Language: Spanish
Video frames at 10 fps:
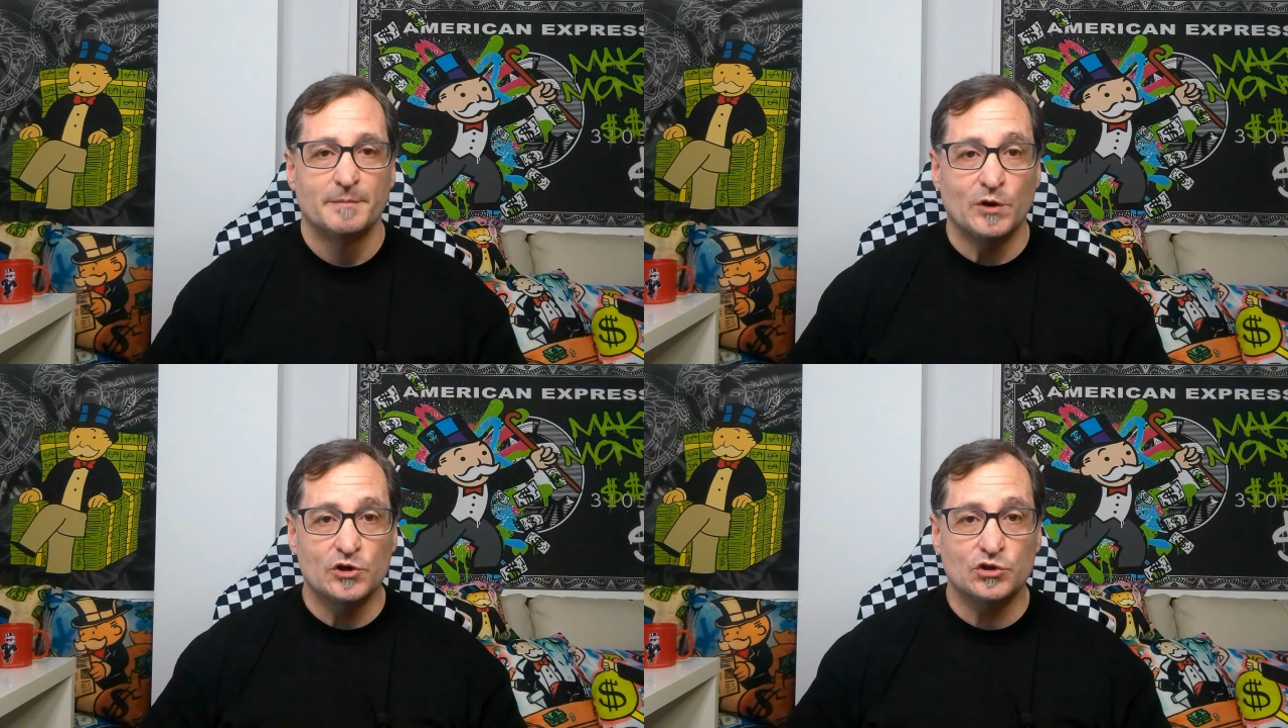
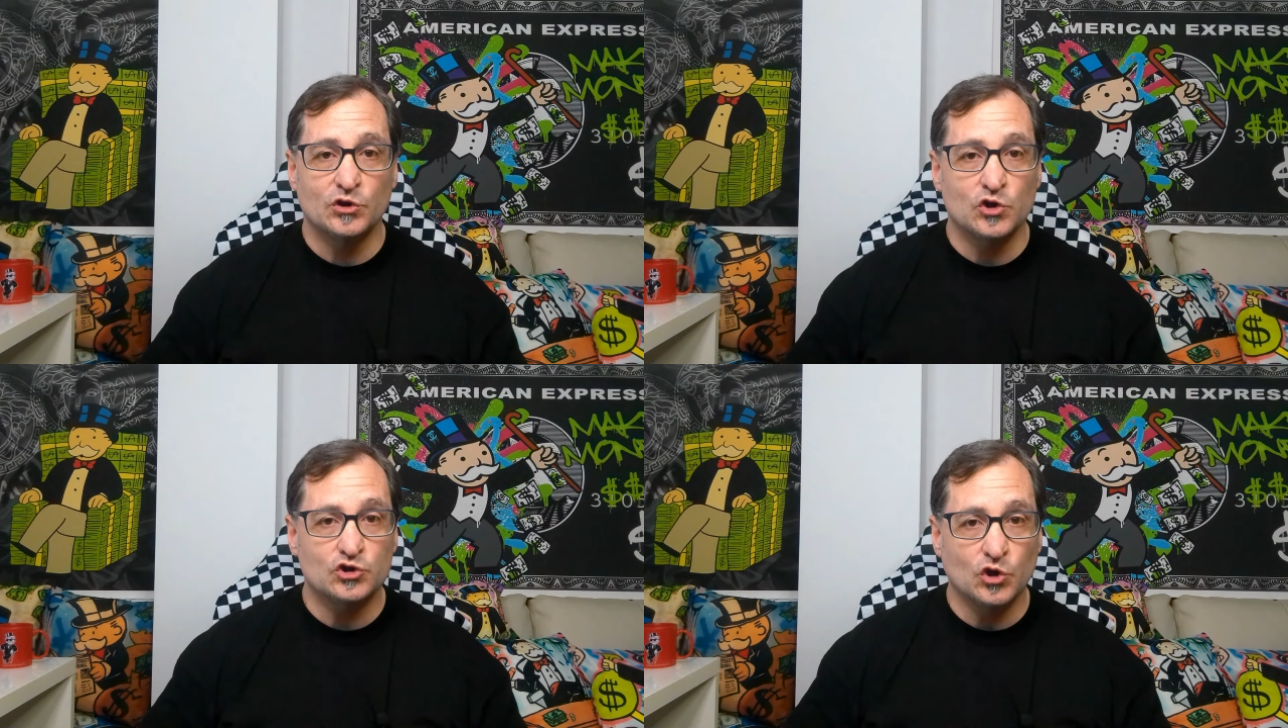Pero
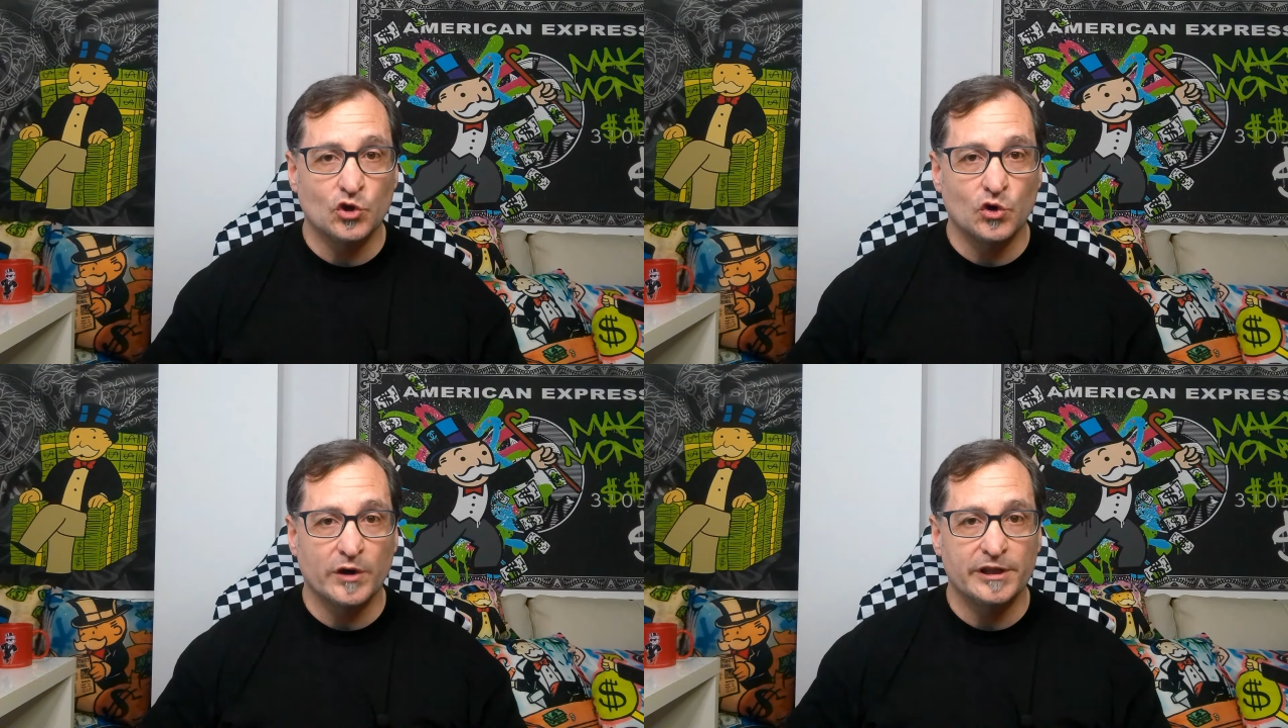esto no es
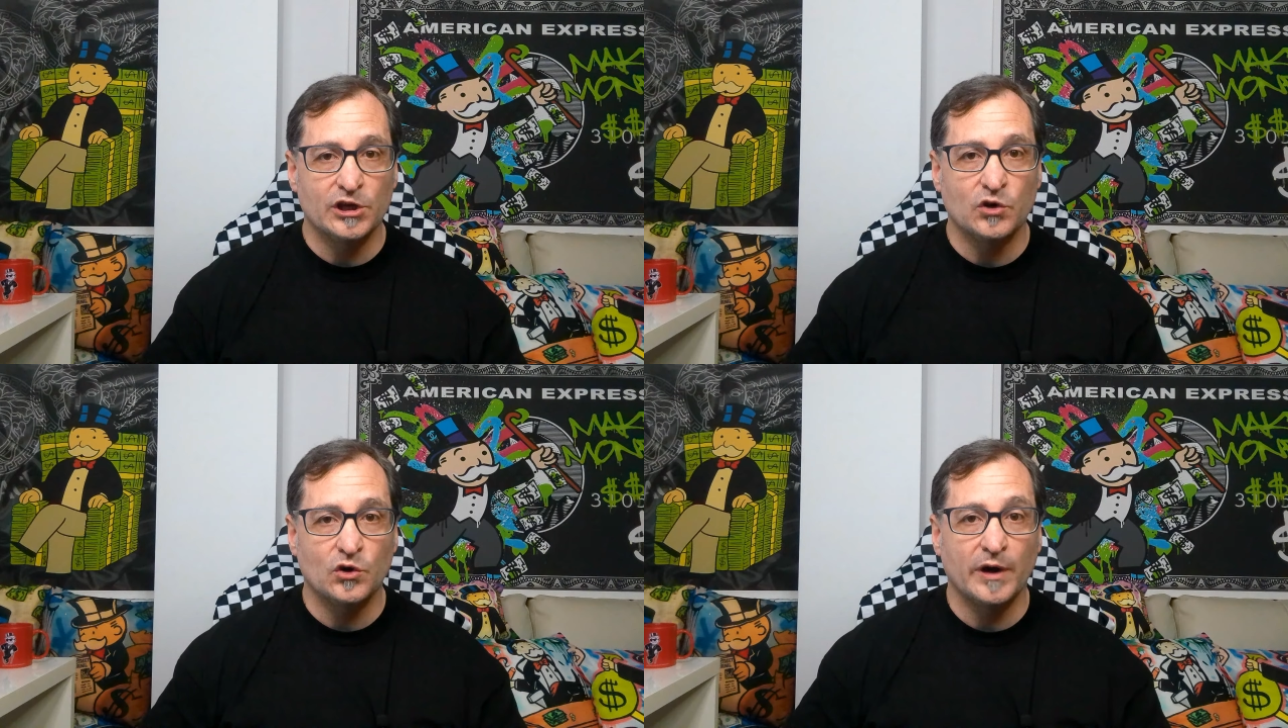todo lo que
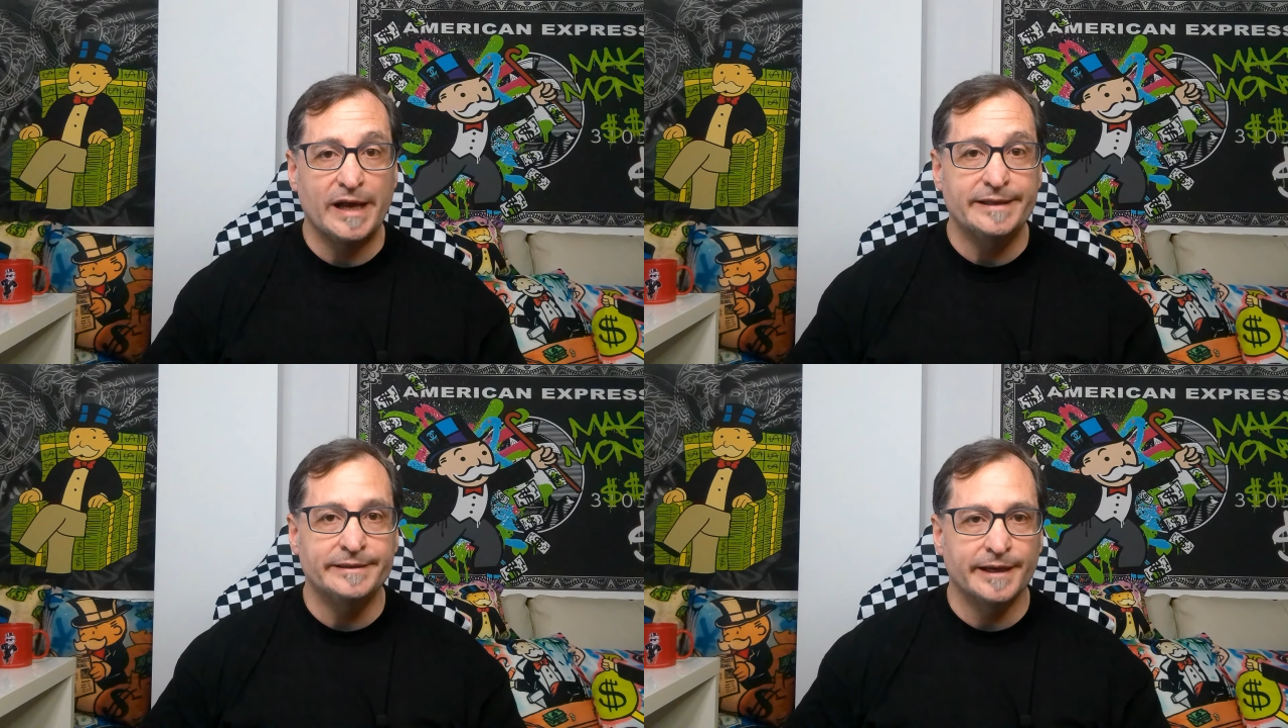dijo
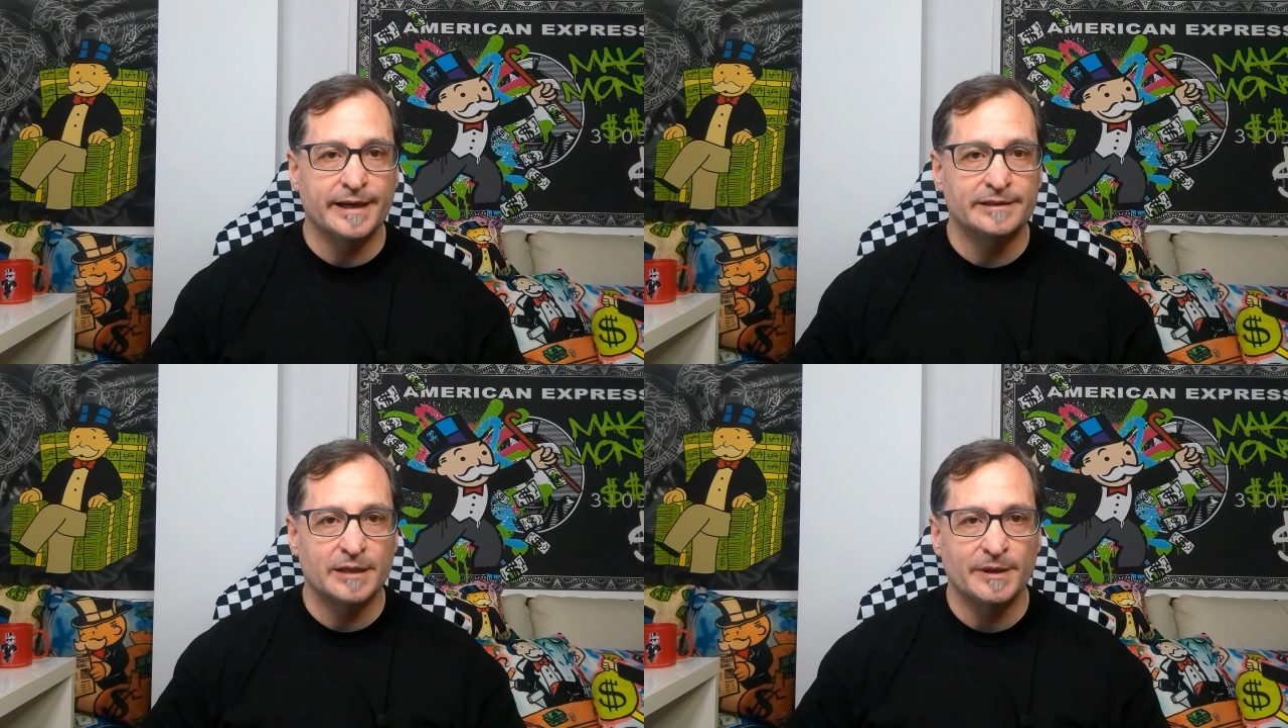el
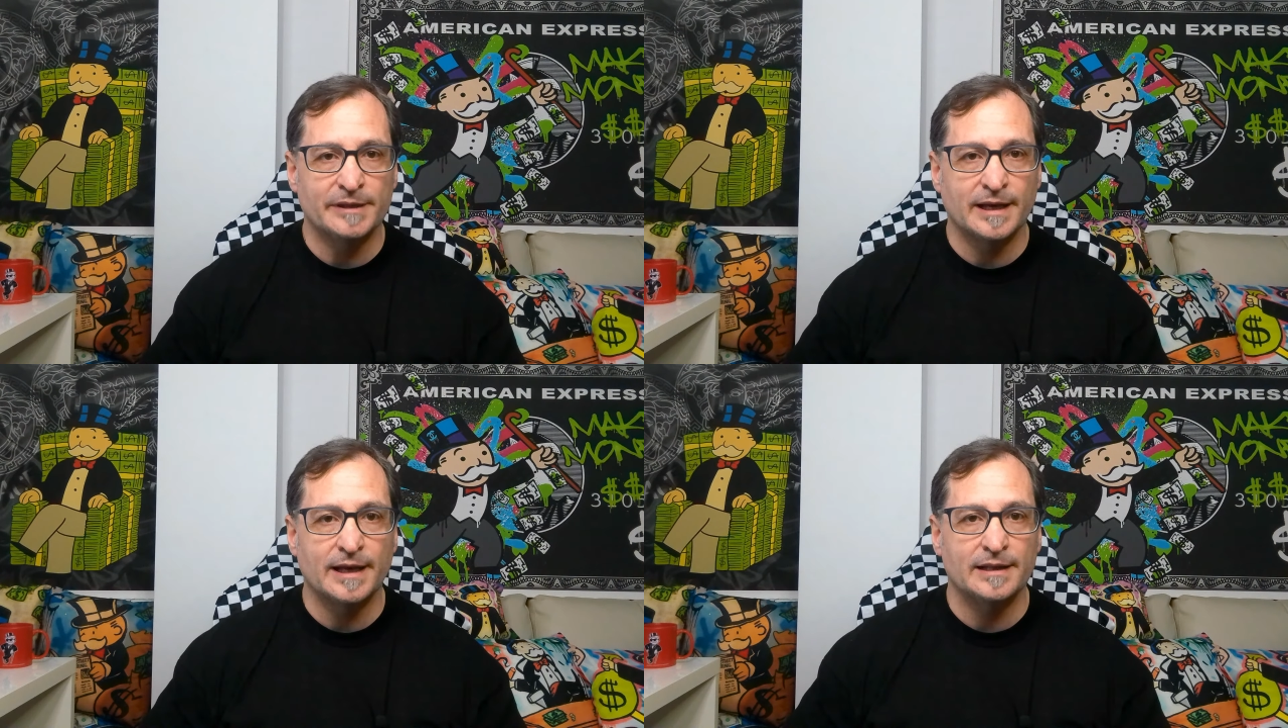indigente
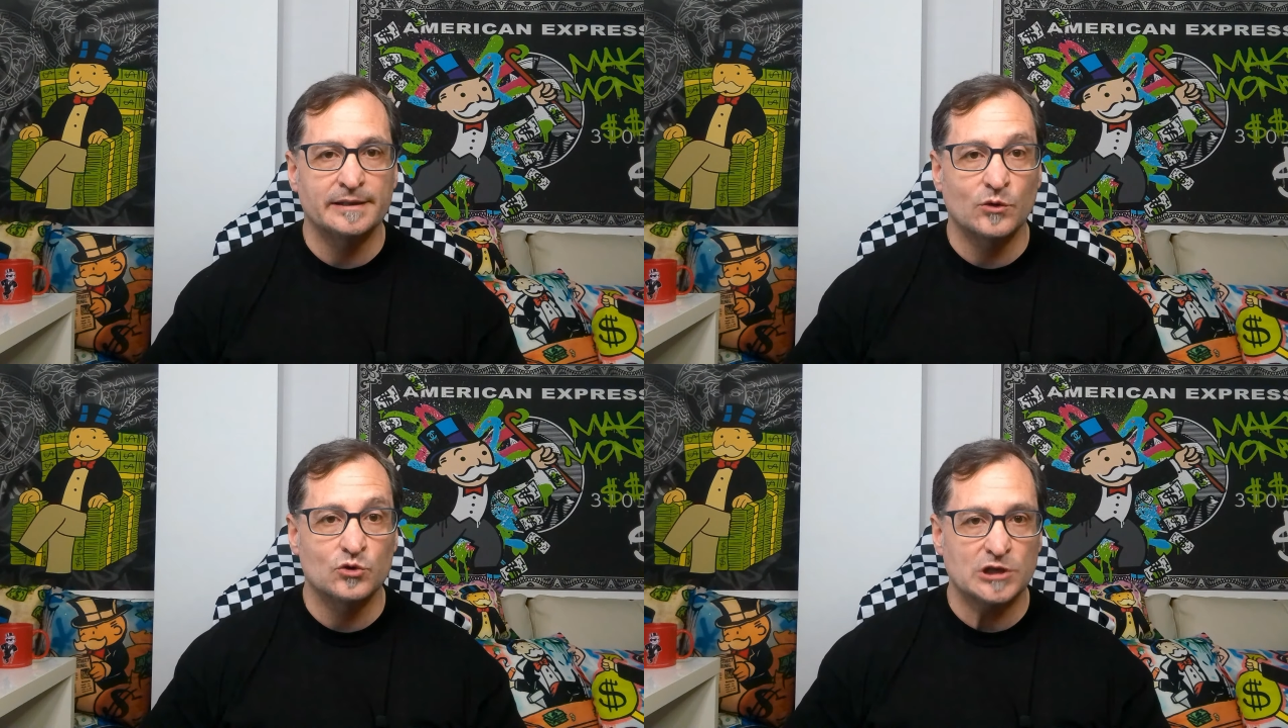
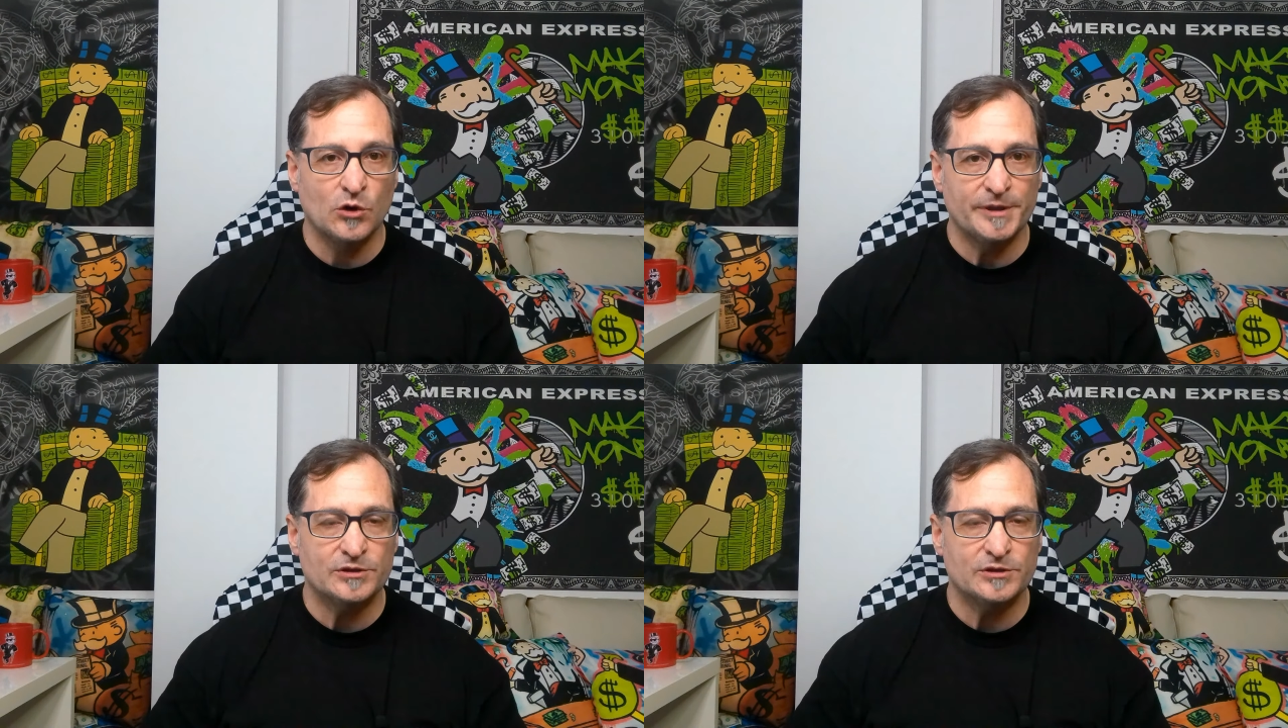mental de Gustavo